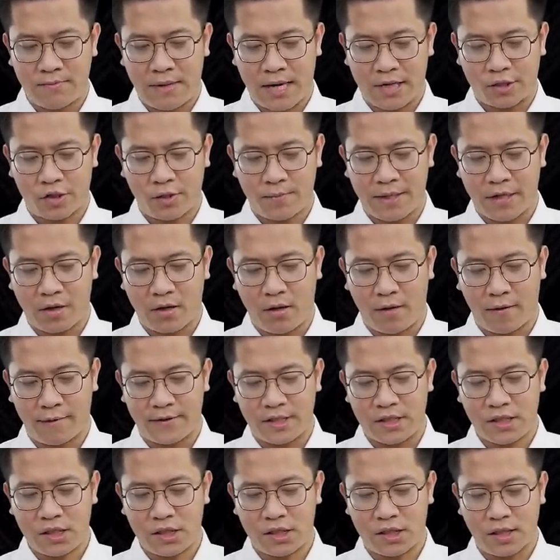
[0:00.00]
Bạn cho mình hỏi
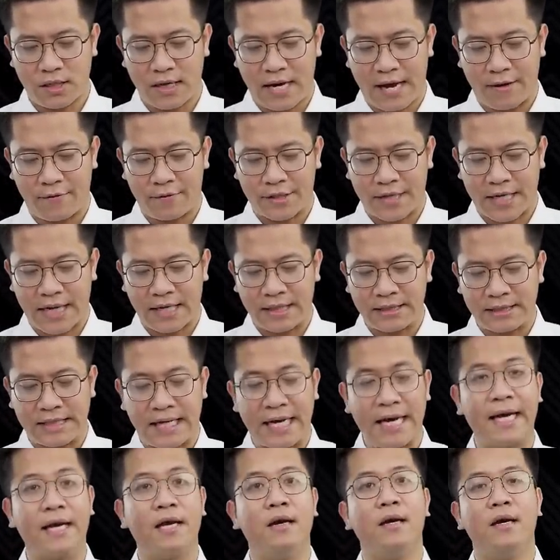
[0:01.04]
với sự trở lại của
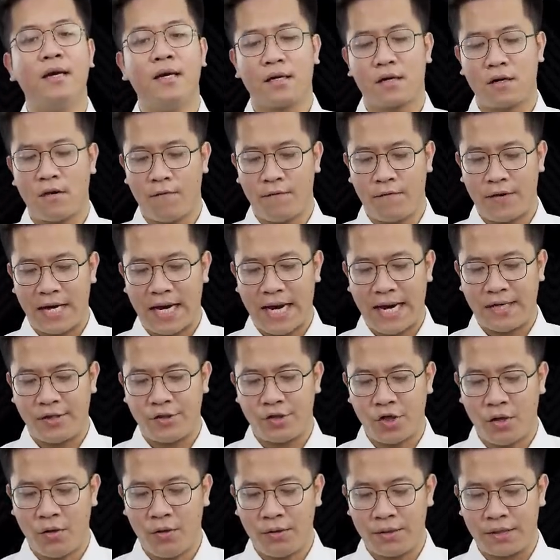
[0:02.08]
Kante cộng với
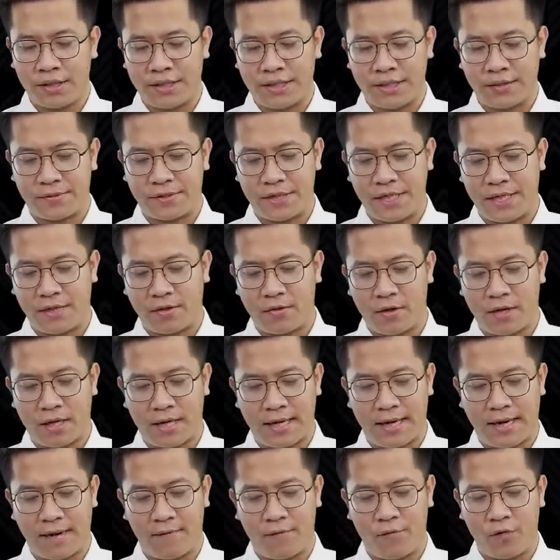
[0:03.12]
Enzo thì Chelsea có khả
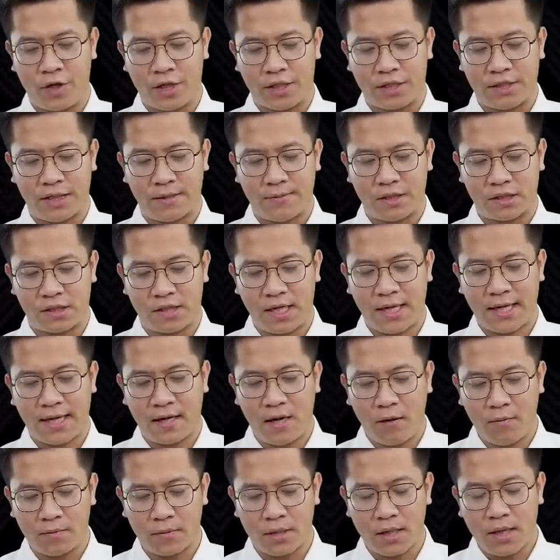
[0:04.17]
năng vô địch Champions League
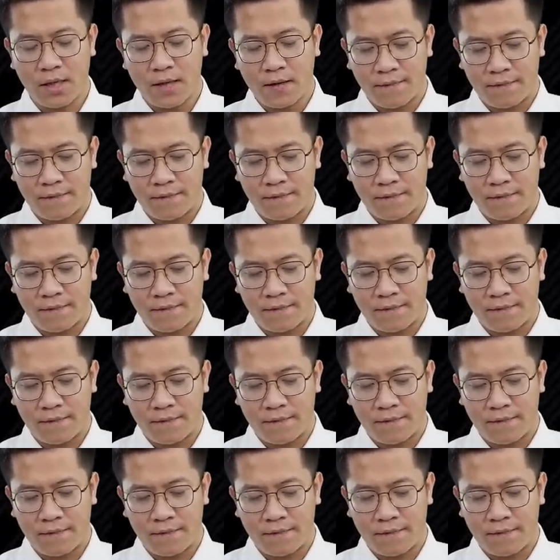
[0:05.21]
không?